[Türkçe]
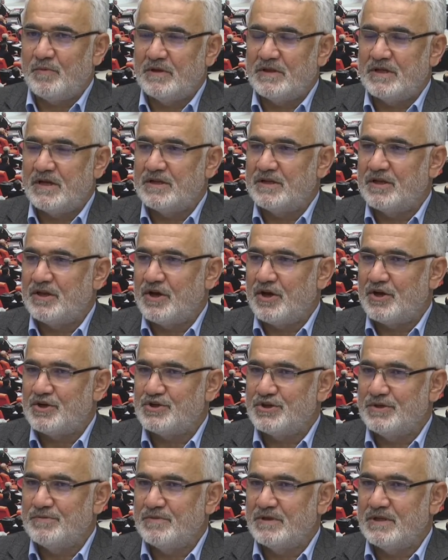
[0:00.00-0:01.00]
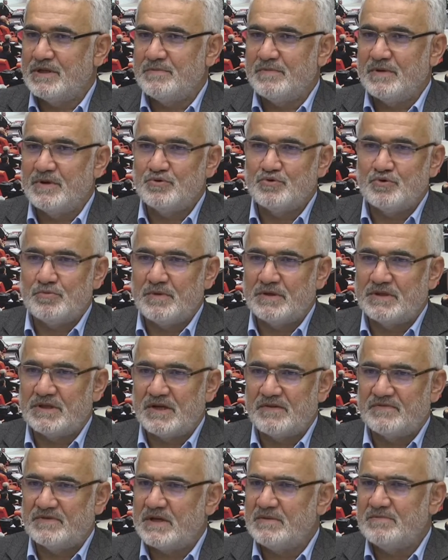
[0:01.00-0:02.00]
adalete karşıyım ya da ben zulme
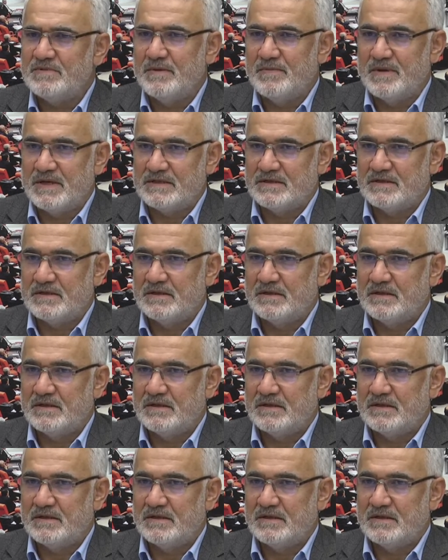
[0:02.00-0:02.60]
taraftarım demez.